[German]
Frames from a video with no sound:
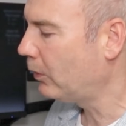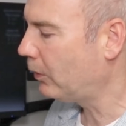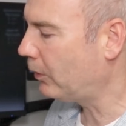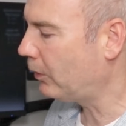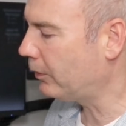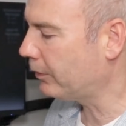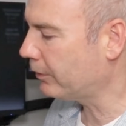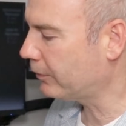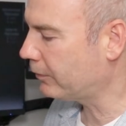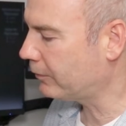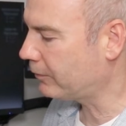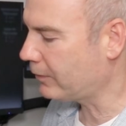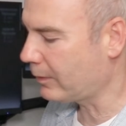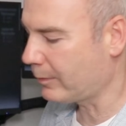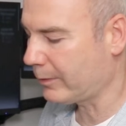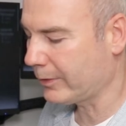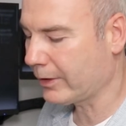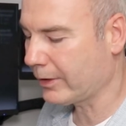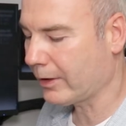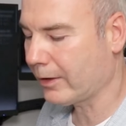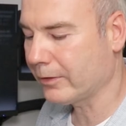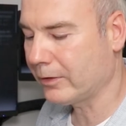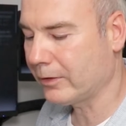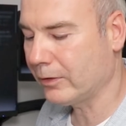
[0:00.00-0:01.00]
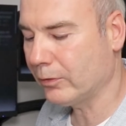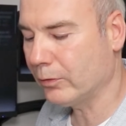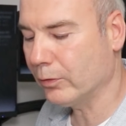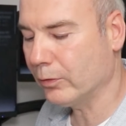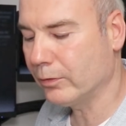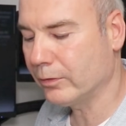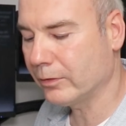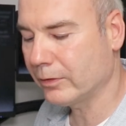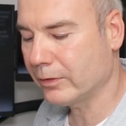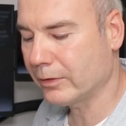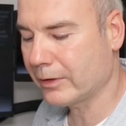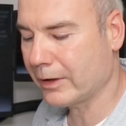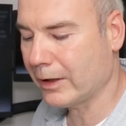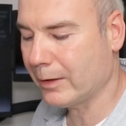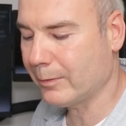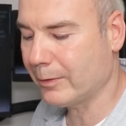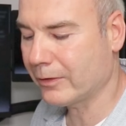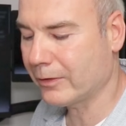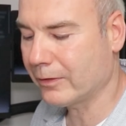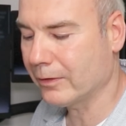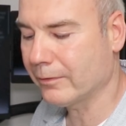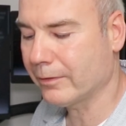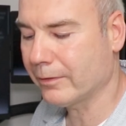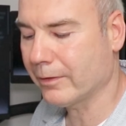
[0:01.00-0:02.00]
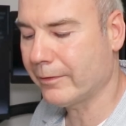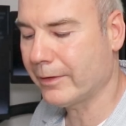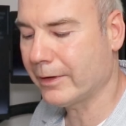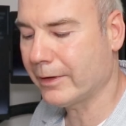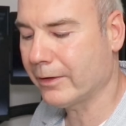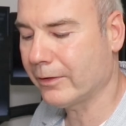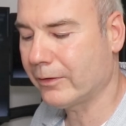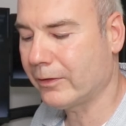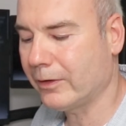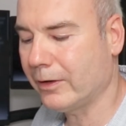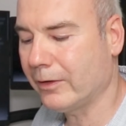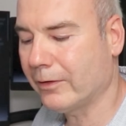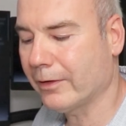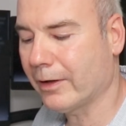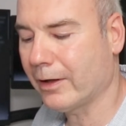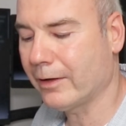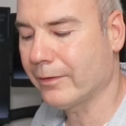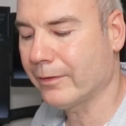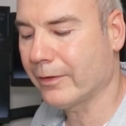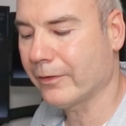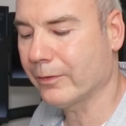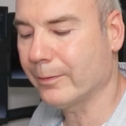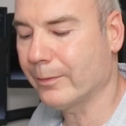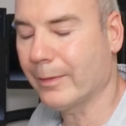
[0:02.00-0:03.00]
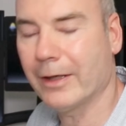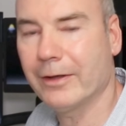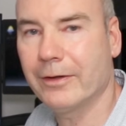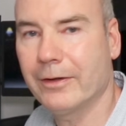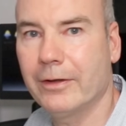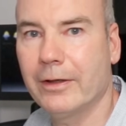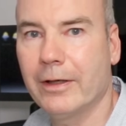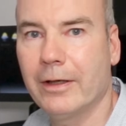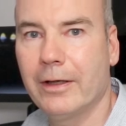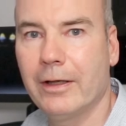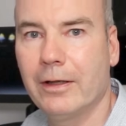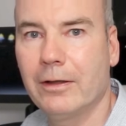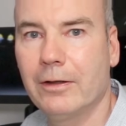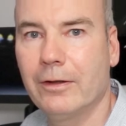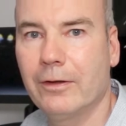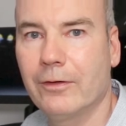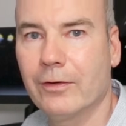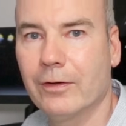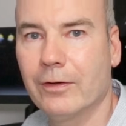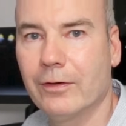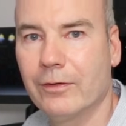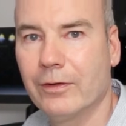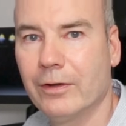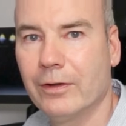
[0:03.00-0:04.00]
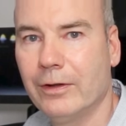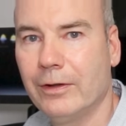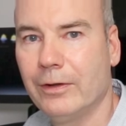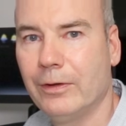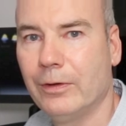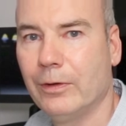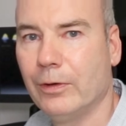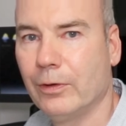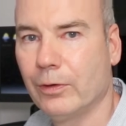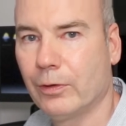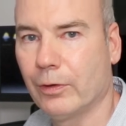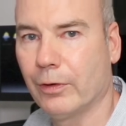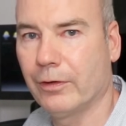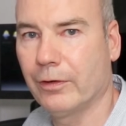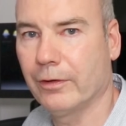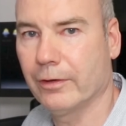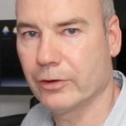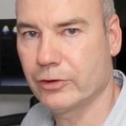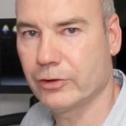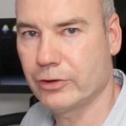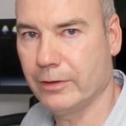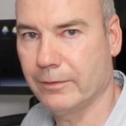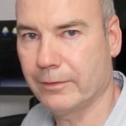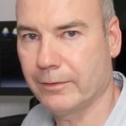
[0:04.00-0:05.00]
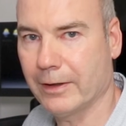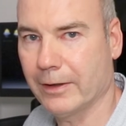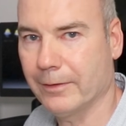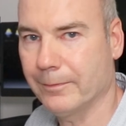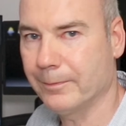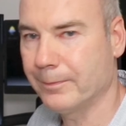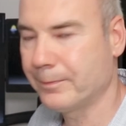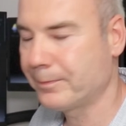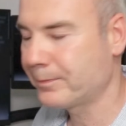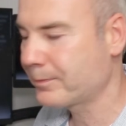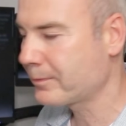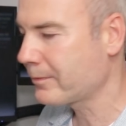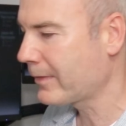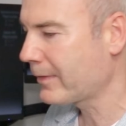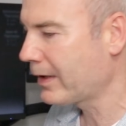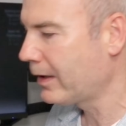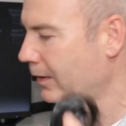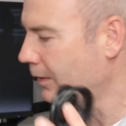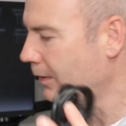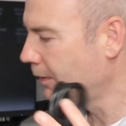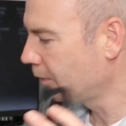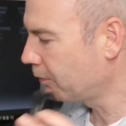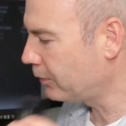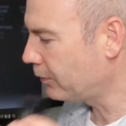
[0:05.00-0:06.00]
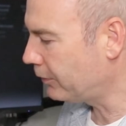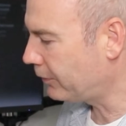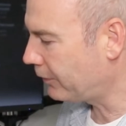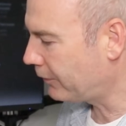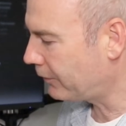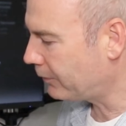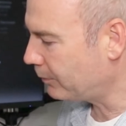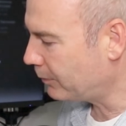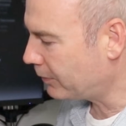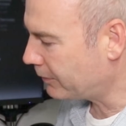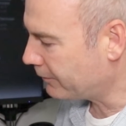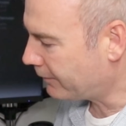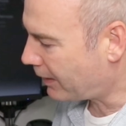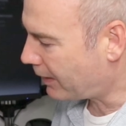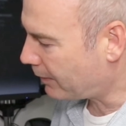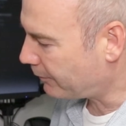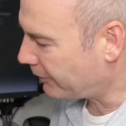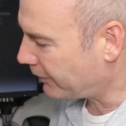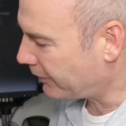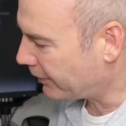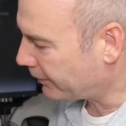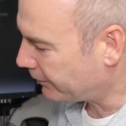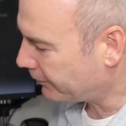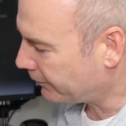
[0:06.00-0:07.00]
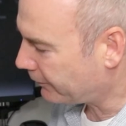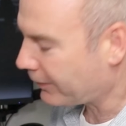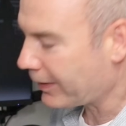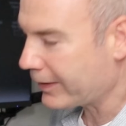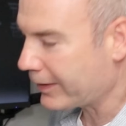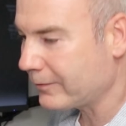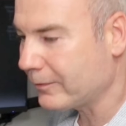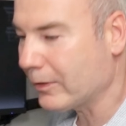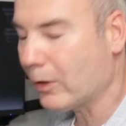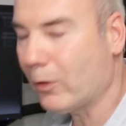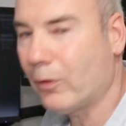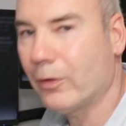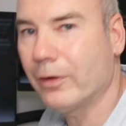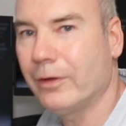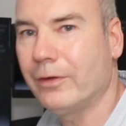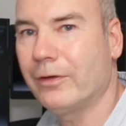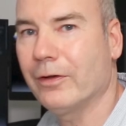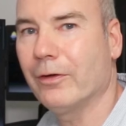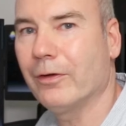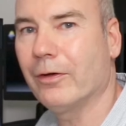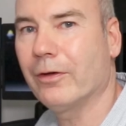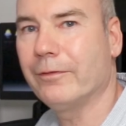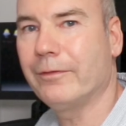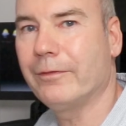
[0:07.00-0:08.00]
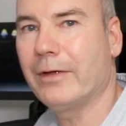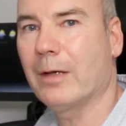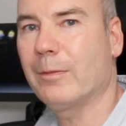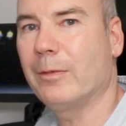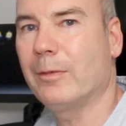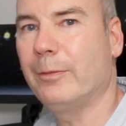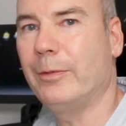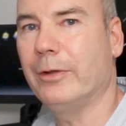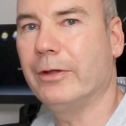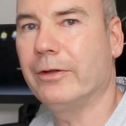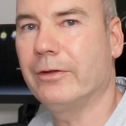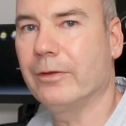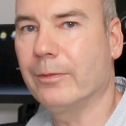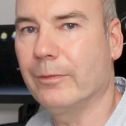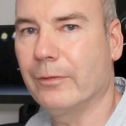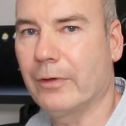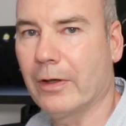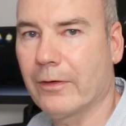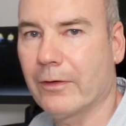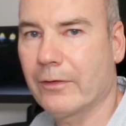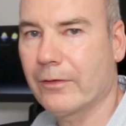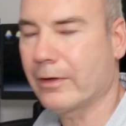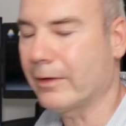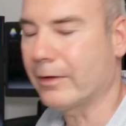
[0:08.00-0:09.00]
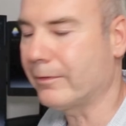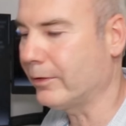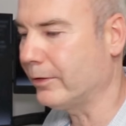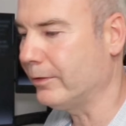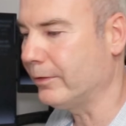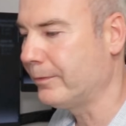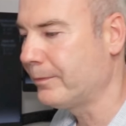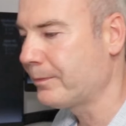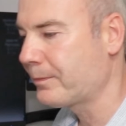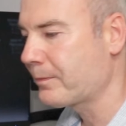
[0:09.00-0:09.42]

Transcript: Und wenn man da die dünnen Käbelchen verwendet, die teilweise im Handel erhältlich sind, könnte das schief gehen. Könnte ziemlich warm werden. Zeigen wir auch hinter noch ein Wärmebild im Test davon.